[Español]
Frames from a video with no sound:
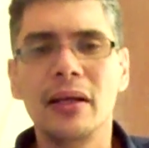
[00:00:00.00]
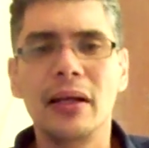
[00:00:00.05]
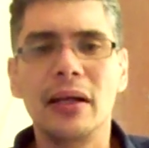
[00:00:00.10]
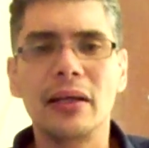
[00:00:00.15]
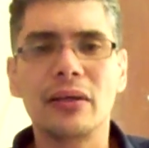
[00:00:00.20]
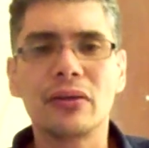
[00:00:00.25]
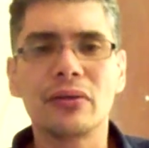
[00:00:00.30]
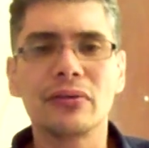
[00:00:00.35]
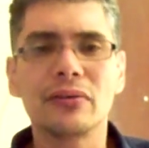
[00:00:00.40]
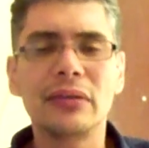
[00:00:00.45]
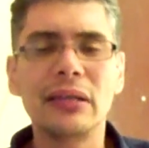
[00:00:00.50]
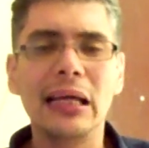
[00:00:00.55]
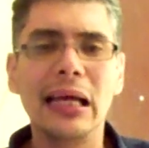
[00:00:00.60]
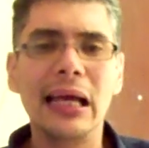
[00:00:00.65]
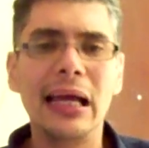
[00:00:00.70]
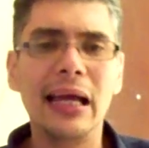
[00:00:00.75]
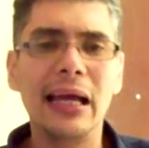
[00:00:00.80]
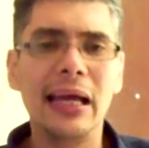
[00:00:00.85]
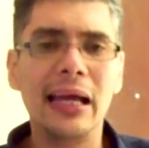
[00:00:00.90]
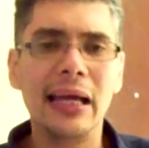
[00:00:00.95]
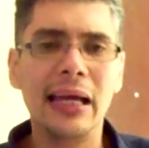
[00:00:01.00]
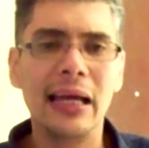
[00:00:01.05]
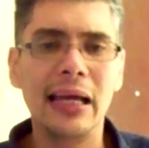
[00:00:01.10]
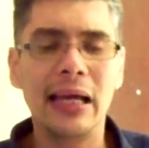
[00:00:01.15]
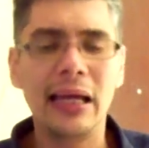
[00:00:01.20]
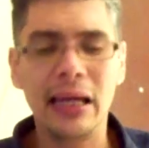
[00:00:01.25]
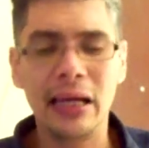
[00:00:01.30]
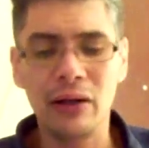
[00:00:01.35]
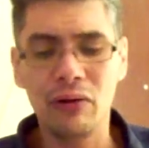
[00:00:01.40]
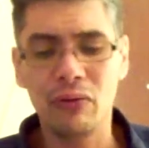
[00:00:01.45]
Entonces,
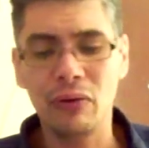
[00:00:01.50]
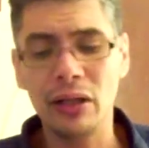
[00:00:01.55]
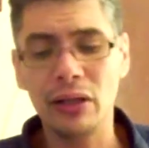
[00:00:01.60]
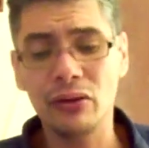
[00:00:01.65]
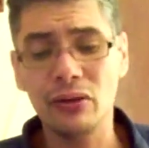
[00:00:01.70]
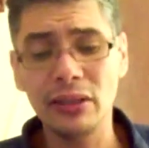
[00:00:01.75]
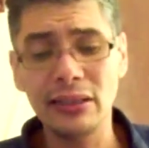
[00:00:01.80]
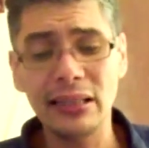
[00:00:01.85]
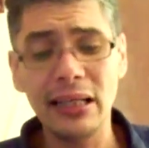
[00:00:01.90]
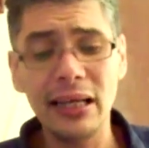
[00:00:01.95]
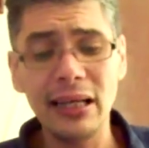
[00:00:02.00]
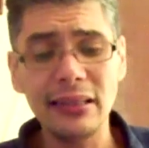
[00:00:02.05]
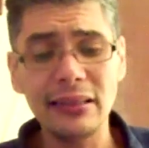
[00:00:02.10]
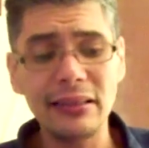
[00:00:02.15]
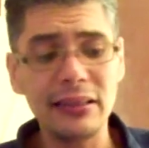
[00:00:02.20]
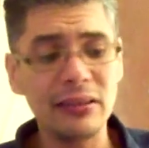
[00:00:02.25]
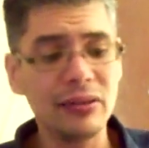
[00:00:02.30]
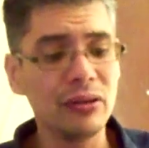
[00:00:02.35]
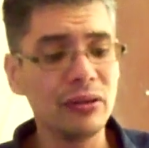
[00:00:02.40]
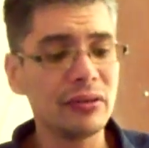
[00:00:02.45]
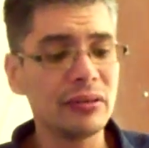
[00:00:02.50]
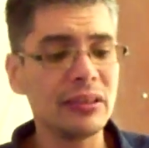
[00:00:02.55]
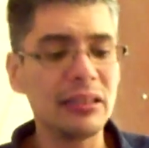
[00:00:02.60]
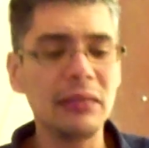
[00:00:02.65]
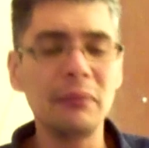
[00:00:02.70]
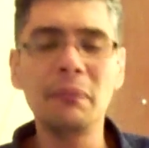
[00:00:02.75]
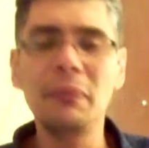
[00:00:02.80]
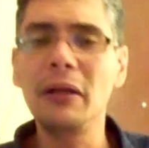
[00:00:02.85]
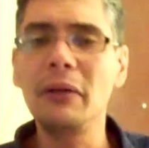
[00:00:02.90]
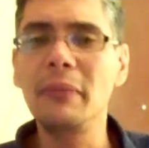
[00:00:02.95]
eh, en cuanto a este ejercicio,
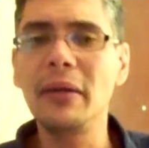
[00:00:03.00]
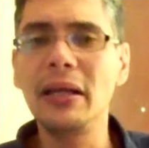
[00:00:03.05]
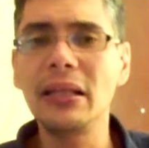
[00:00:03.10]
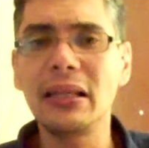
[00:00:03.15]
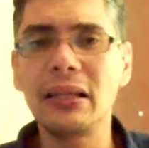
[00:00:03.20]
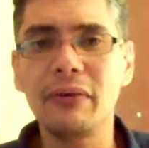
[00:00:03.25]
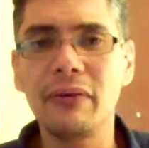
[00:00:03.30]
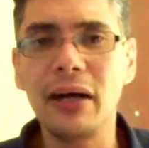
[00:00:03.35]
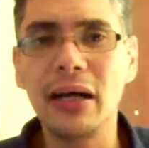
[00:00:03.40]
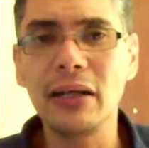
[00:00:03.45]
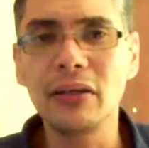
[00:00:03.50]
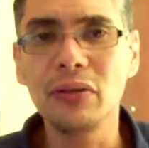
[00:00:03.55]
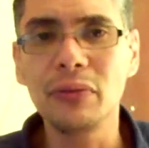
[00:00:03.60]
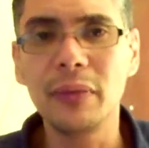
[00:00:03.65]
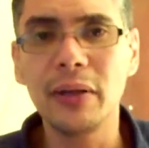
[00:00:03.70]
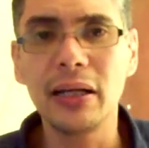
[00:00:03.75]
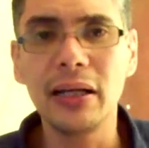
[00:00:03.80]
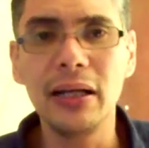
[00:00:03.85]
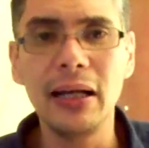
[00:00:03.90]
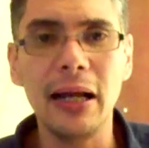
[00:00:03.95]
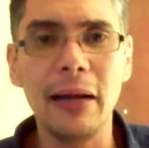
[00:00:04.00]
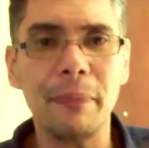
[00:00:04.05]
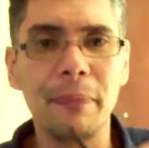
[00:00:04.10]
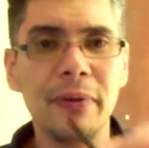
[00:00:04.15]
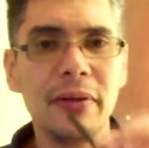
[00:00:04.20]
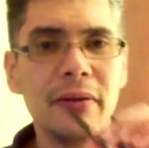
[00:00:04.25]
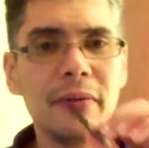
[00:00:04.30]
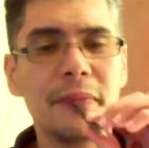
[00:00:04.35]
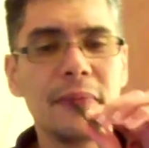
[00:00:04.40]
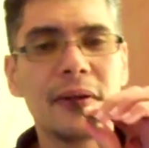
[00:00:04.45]
simplemente vas a tomar el
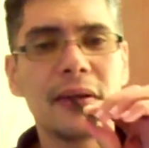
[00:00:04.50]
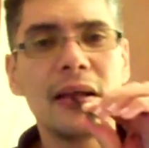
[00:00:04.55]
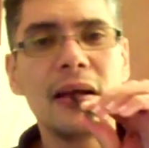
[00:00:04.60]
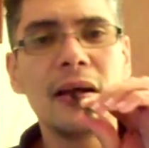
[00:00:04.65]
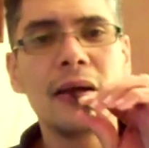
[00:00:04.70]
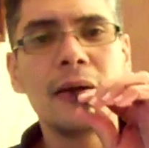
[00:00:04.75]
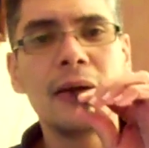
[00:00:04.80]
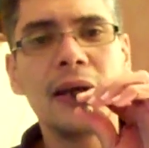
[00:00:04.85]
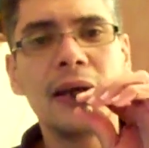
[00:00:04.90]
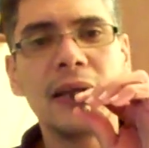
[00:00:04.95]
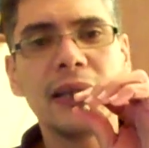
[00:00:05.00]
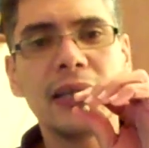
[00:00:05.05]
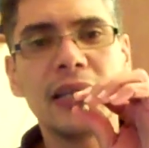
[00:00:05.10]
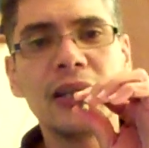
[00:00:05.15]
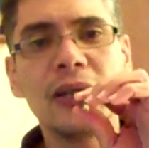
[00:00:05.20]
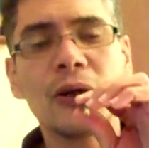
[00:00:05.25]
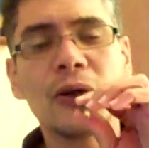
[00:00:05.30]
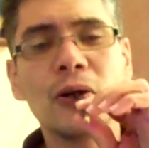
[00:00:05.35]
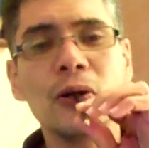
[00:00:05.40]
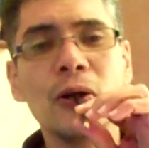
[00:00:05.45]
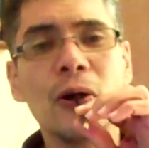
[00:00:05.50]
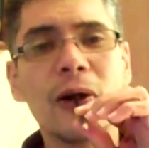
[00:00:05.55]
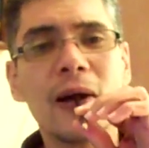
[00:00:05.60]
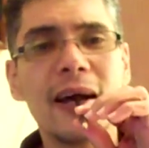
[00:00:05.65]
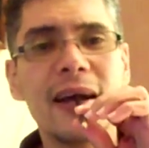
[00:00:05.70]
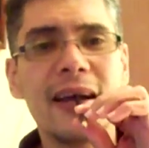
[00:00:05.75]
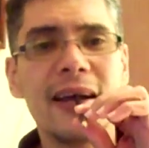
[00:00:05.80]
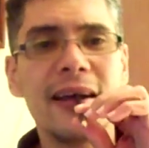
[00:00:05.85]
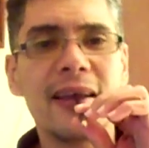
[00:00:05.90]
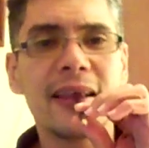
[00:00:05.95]
lápiz, ¿verdad? Te lo
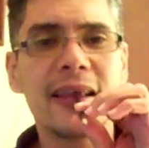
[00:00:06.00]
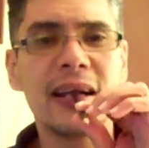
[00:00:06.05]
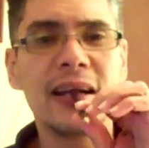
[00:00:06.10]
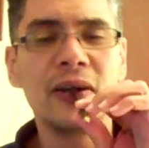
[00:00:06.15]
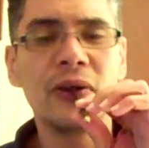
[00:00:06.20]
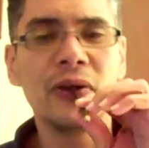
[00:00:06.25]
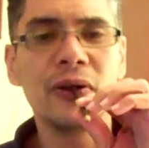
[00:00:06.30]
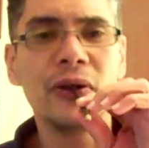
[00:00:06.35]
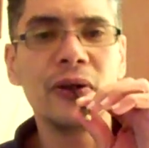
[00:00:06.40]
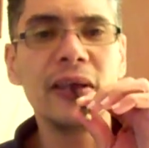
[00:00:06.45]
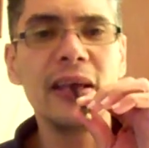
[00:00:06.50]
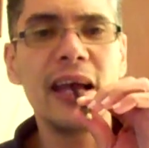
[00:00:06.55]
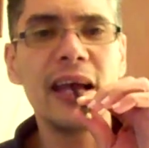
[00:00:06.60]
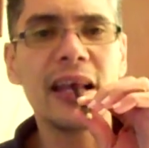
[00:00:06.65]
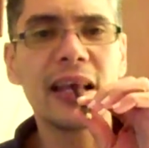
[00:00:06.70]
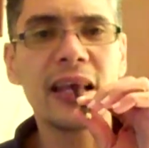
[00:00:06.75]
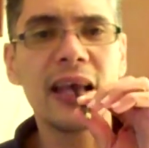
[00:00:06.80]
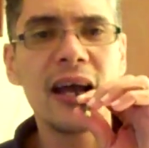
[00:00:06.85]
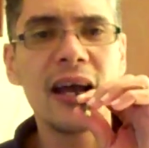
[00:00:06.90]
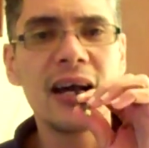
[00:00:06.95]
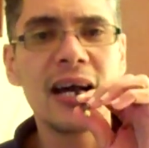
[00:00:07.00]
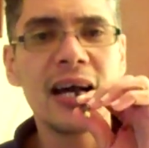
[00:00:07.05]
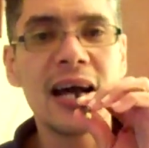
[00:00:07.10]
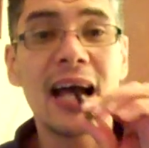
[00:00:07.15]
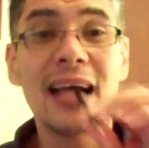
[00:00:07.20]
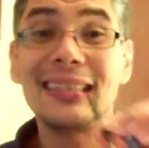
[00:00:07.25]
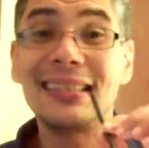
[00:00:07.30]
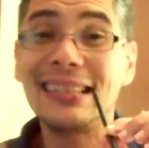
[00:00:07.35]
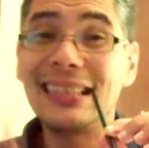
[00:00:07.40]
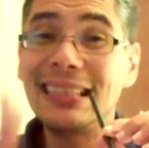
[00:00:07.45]
colocas entre los dos dientes
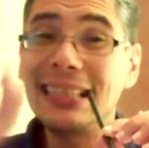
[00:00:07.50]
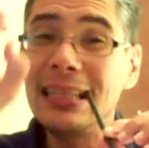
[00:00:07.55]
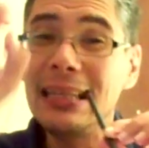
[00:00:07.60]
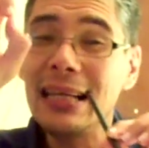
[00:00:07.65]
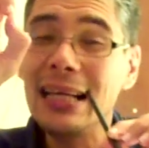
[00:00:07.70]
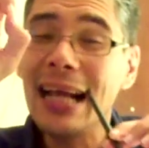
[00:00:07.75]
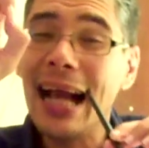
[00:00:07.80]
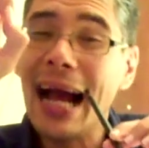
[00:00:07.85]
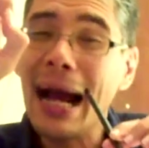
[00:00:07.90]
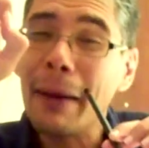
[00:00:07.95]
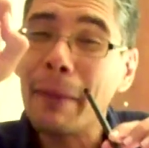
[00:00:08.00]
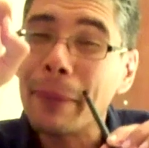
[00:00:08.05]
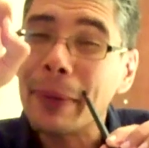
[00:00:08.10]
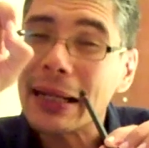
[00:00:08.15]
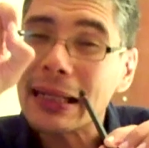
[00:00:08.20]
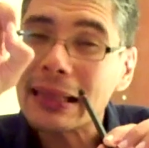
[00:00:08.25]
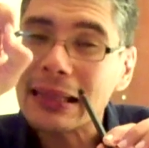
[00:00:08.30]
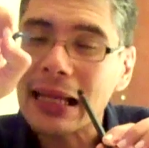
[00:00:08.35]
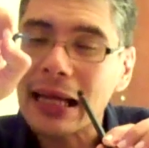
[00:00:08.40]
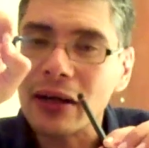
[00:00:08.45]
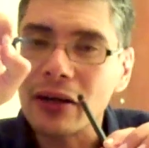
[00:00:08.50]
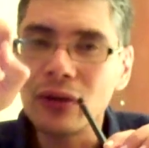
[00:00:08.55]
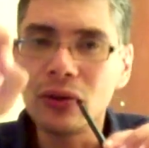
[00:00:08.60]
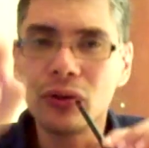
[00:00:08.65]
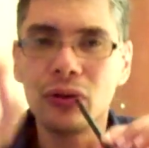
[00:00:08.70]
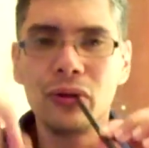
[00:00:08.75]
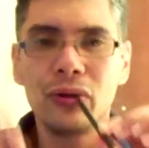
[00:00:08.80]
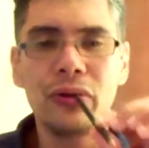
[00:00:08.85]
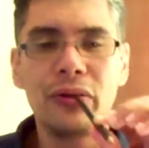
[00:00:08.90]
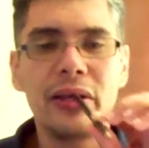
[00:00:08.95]
sin apretarlo
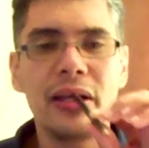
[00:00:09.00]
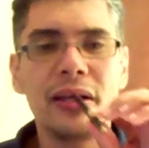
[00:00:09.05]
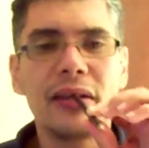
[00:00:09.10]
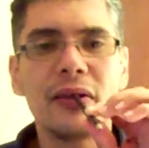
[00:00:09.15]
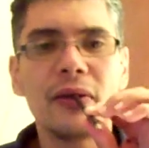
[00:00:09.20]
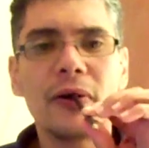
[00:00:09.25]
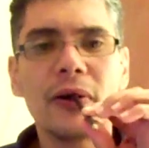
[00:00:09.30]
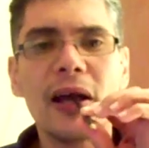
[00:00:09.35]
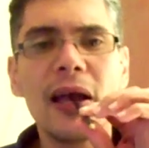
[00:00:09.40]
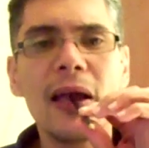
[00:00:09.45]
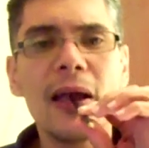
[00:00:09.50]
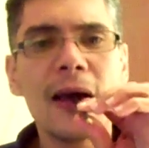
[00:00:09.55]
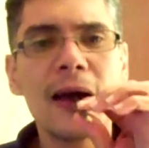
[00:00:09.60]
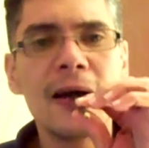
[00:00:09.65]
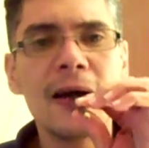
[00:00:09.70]
con los dientes, ¿ok?